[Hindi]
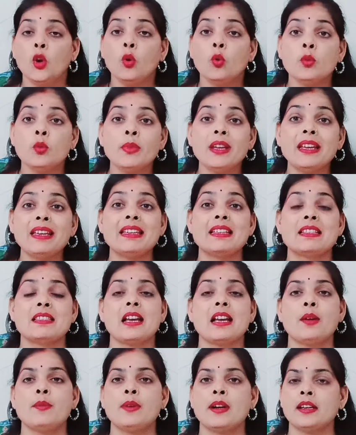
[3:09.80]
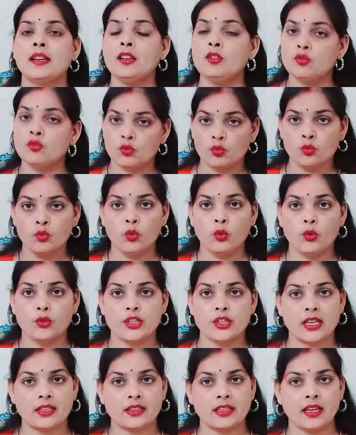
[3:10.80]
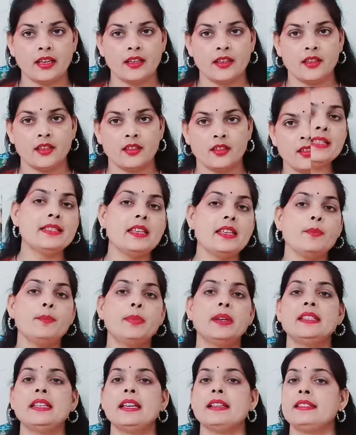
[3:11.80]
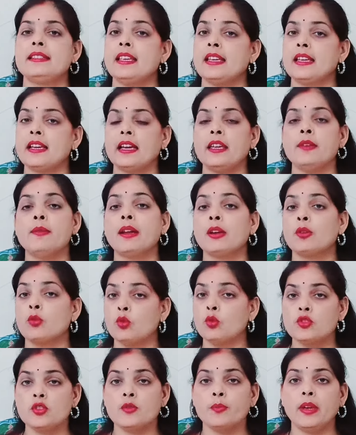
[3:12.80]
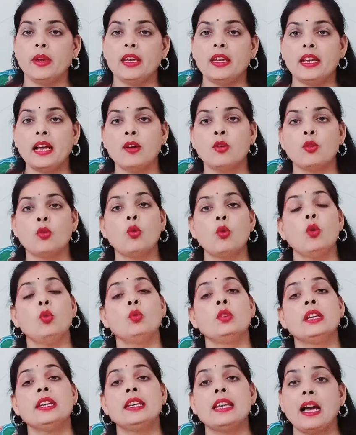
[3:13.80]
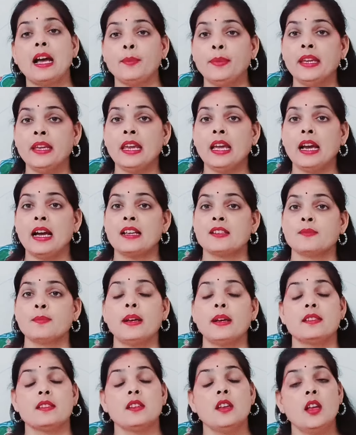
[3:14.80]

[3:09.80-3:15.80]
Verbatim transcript: उनमें खिंचाव आना शुरू हो जाता है और इसी वजह से कई बार कुछ महिलाओं को उनकी नाभि के आसपास